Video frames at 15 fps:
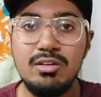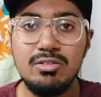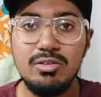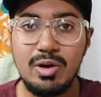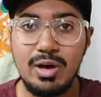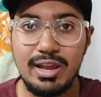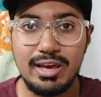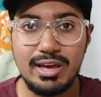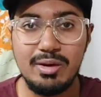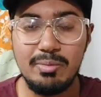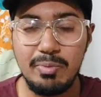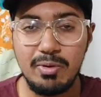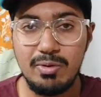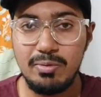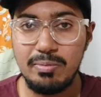సో అలాగే
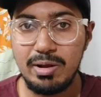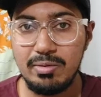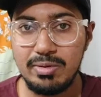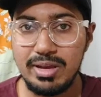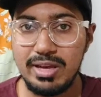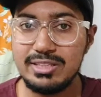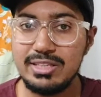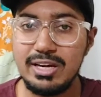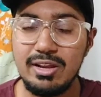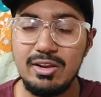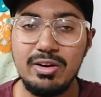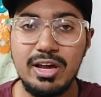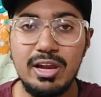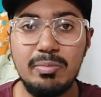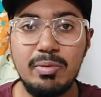ఇప్పుడు మనం కేస్
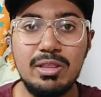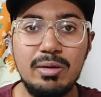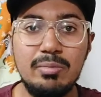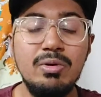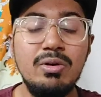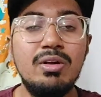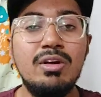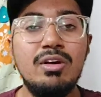స్టడీలోకి వెళ్ళిపోదాము